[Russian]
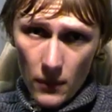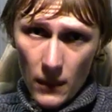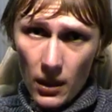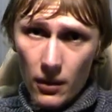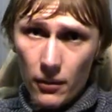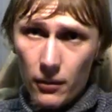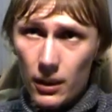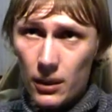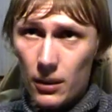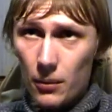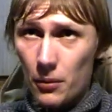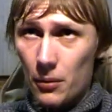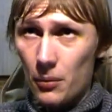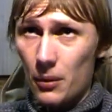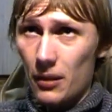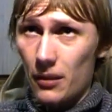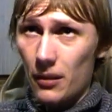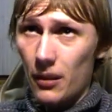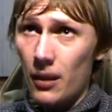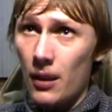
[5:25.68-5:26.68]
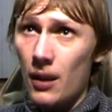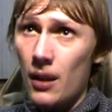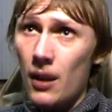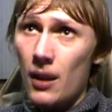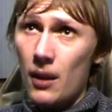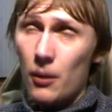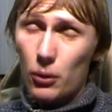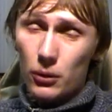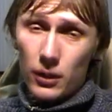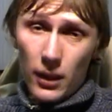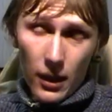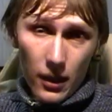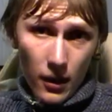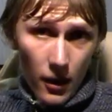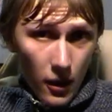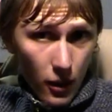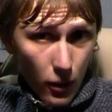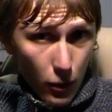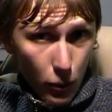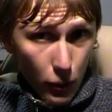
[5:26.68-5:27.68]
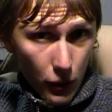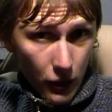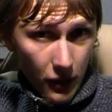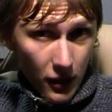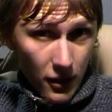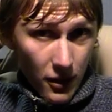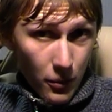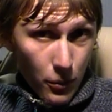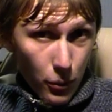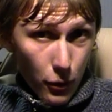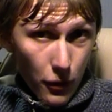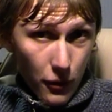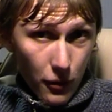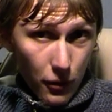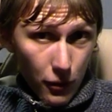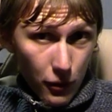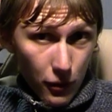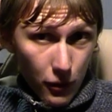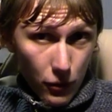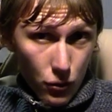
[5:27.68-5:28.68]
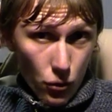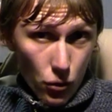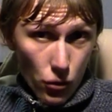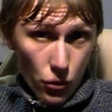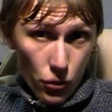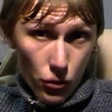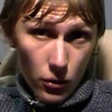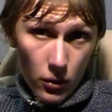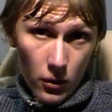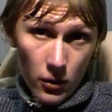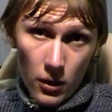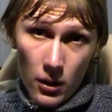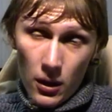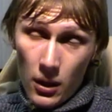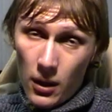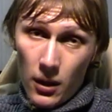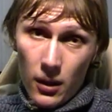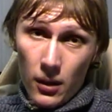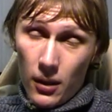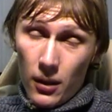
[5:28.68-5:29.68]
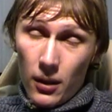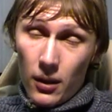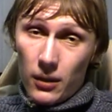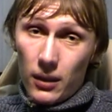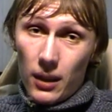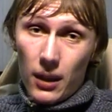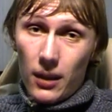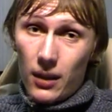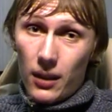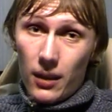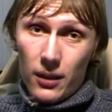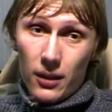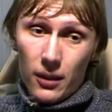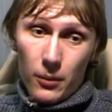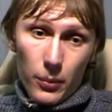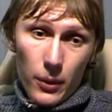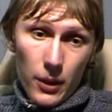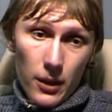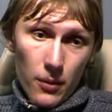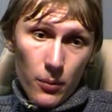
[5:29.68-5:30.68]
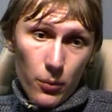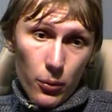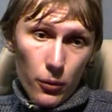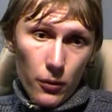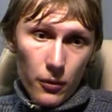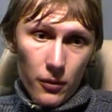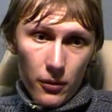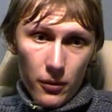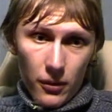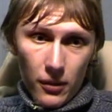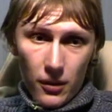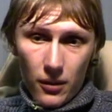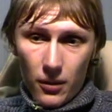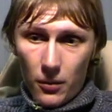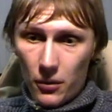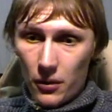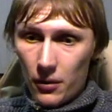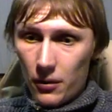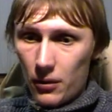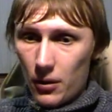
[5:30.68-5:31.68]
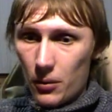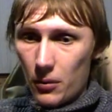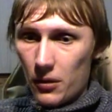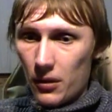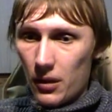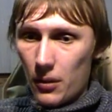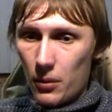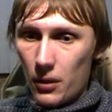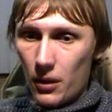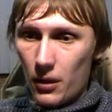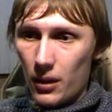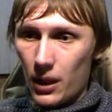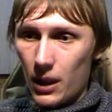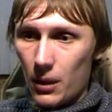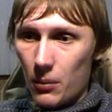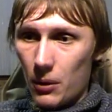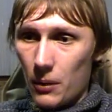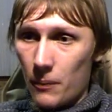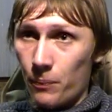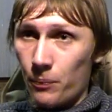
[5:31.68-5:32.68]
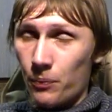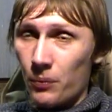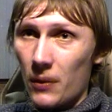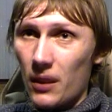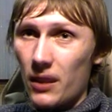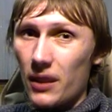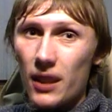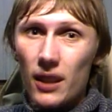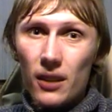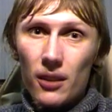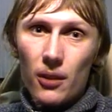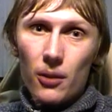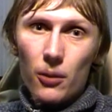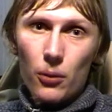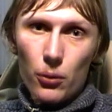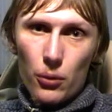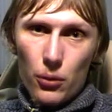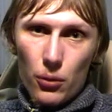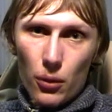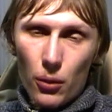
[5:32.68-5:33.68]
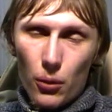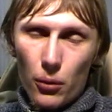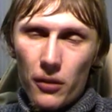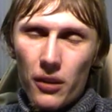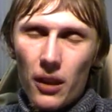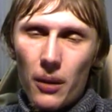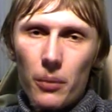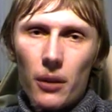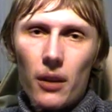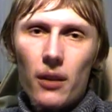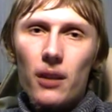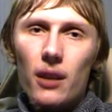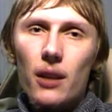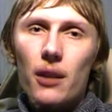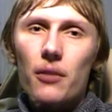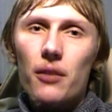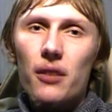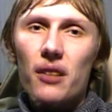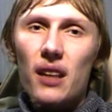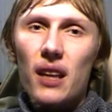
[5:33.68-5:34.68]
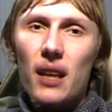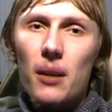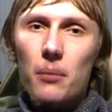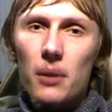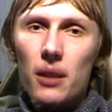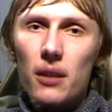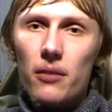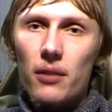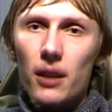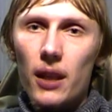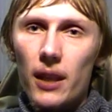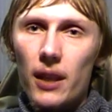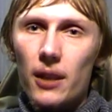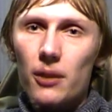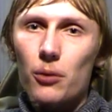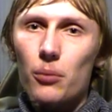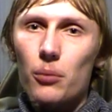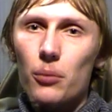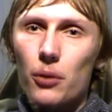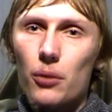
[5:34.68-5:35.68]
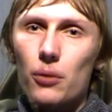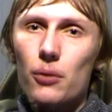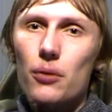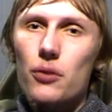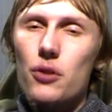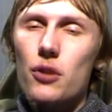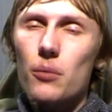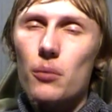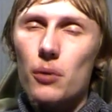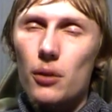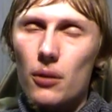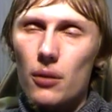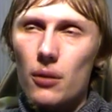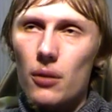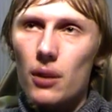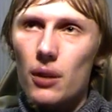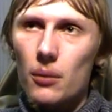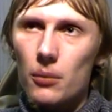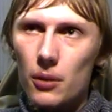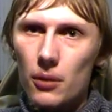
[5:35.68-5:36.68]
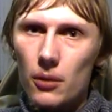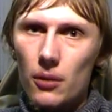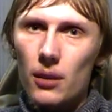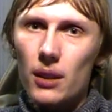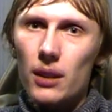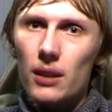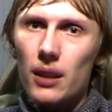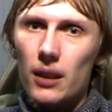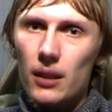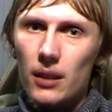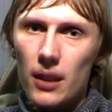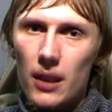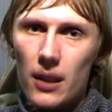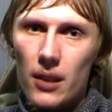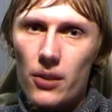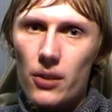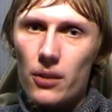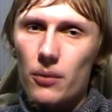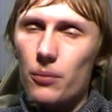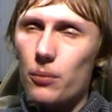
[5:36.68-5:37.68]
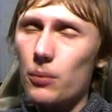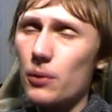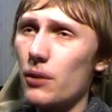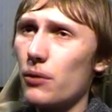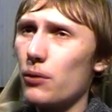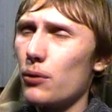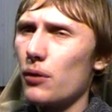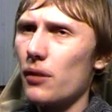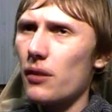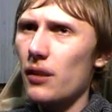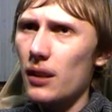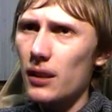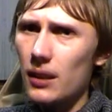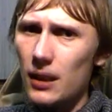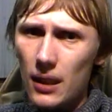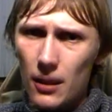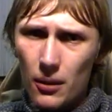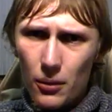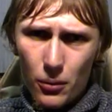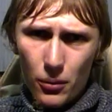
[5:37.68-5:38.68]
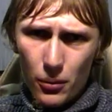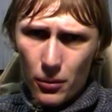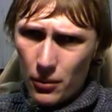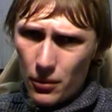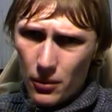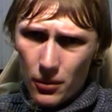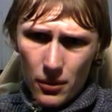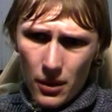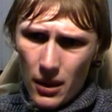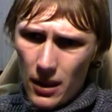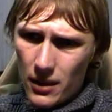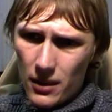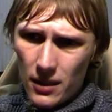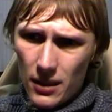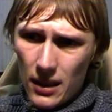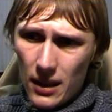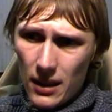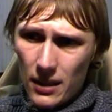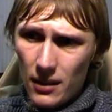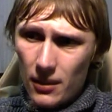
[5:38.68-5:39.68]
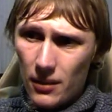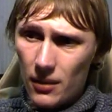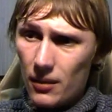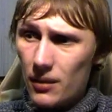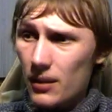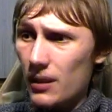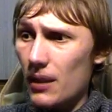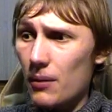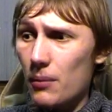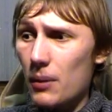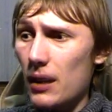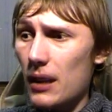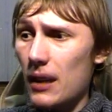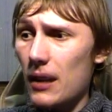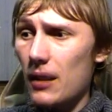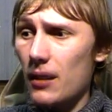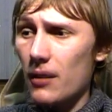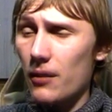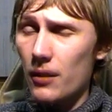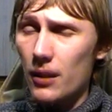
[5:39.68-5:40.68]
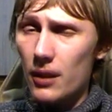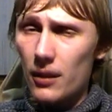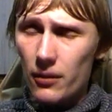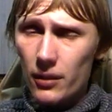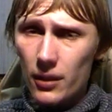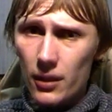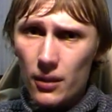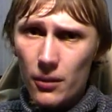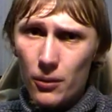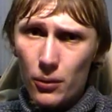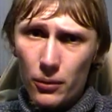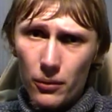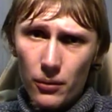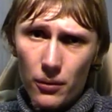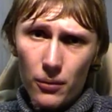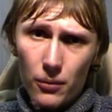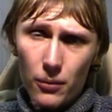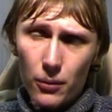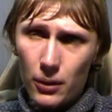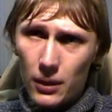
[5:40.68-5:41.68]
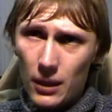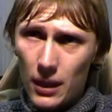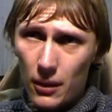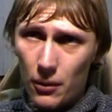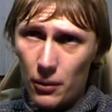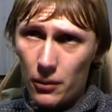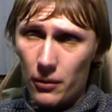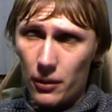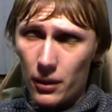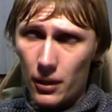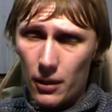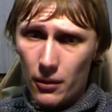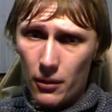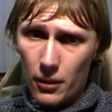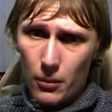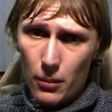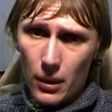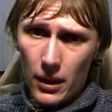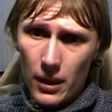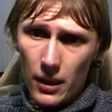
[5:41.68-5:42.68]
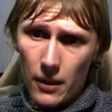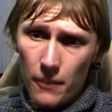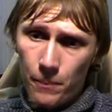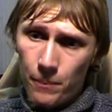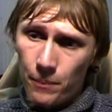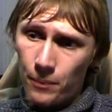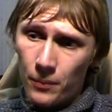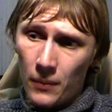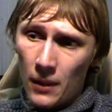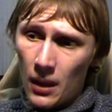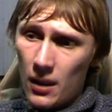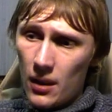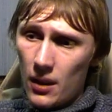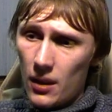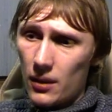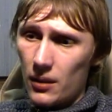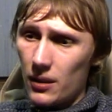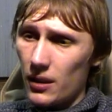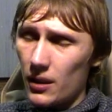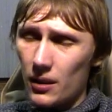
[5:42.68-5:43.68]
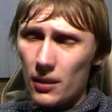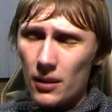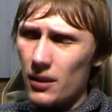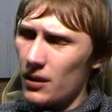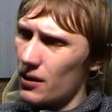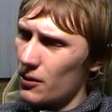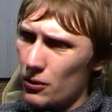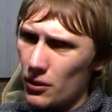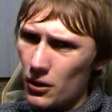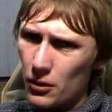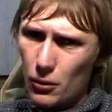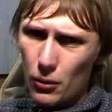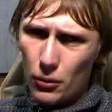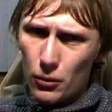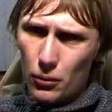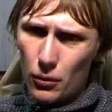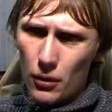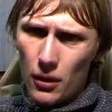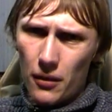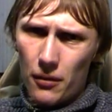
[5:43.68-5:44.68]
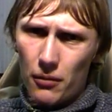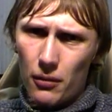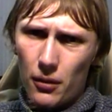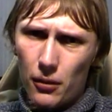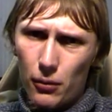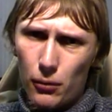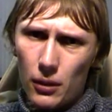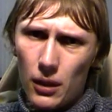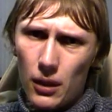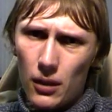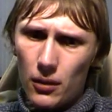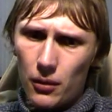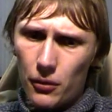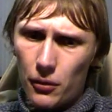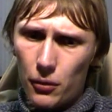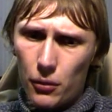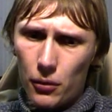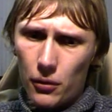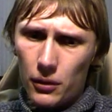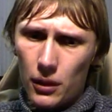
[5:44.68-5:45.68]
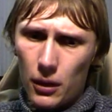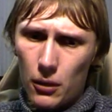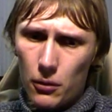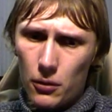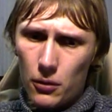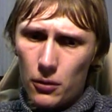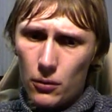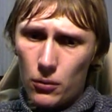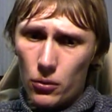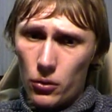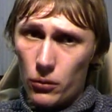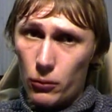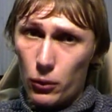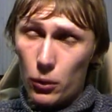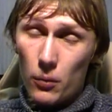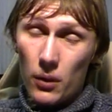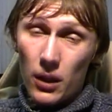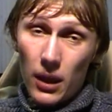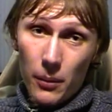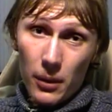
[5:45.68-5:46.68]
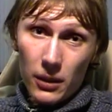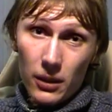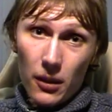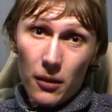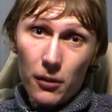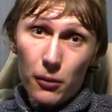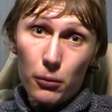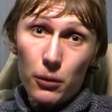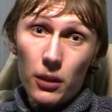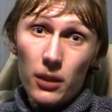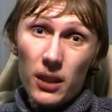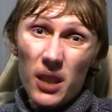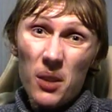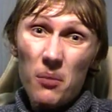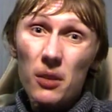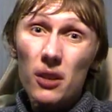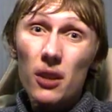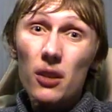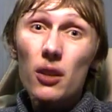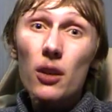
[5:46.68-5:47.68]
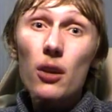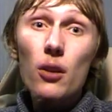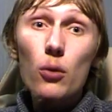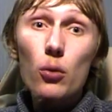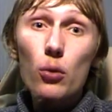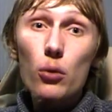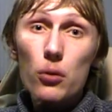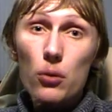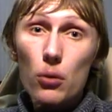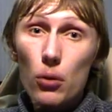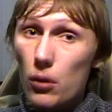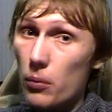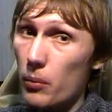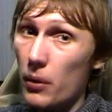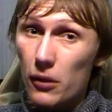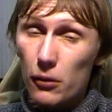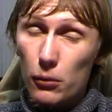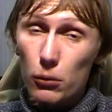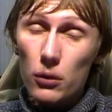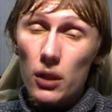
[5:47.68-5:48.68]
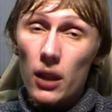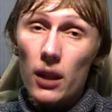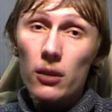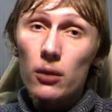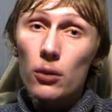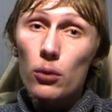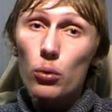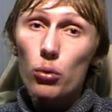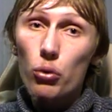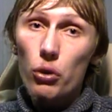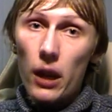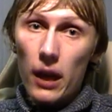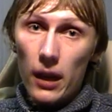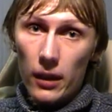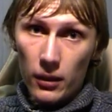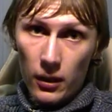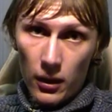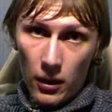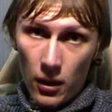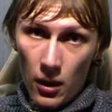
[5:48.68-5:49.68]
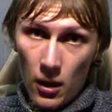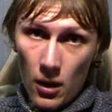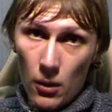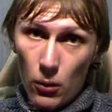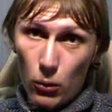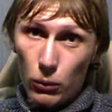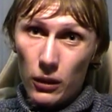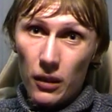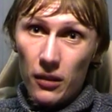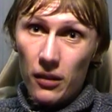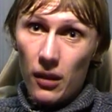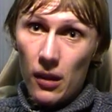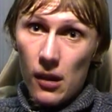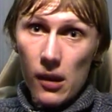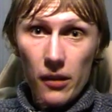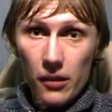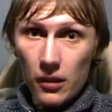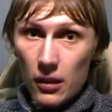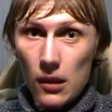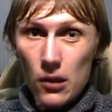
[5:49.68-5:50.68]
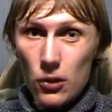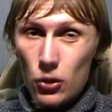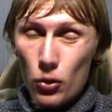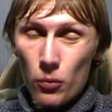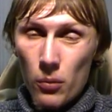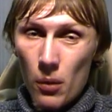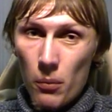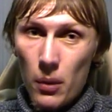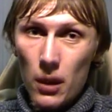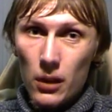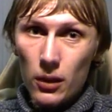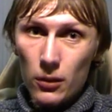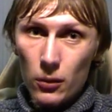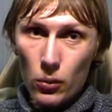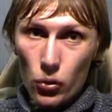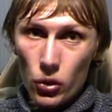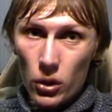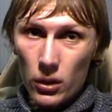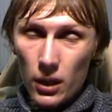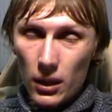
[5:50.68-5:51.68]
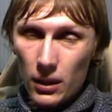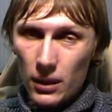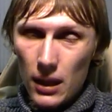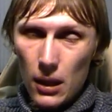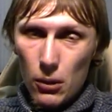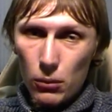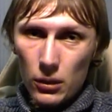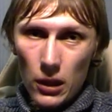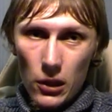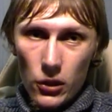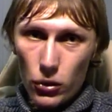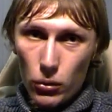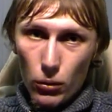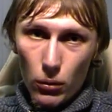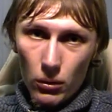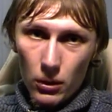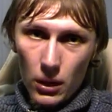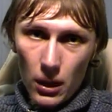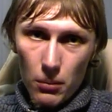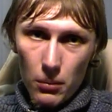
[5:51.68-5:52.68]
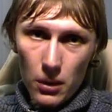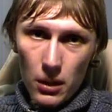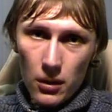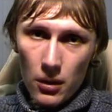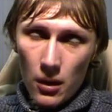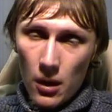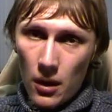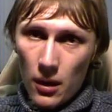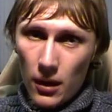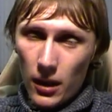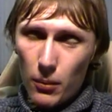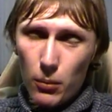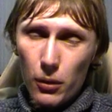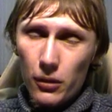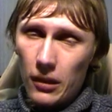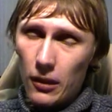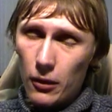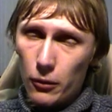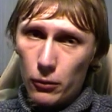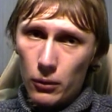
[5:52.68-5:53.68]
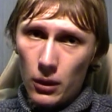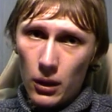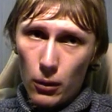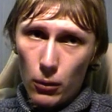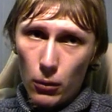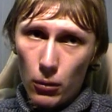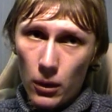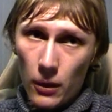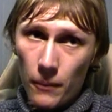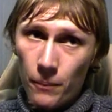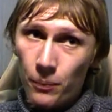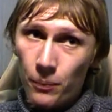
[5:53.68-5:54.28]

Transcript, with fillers: В этом смысле. Вот как Руис этим пользовался с Джошуа, так и этот парень пользовался этим со своими соперниками не нокаутер, он соперников забивает, он бьет очень много, много тонажит, на функционалку тянет, на морально-волевых, он вот так вот выигрывает бои. Не, не, не тот, кто раз вас ударил, и все, и второй не нужен. Вот Магомед Расул это именно нокаутер, по сути, одноударный. Он если раз хорошо попал, это уже он дальше только добить. Либо сразу наглухо.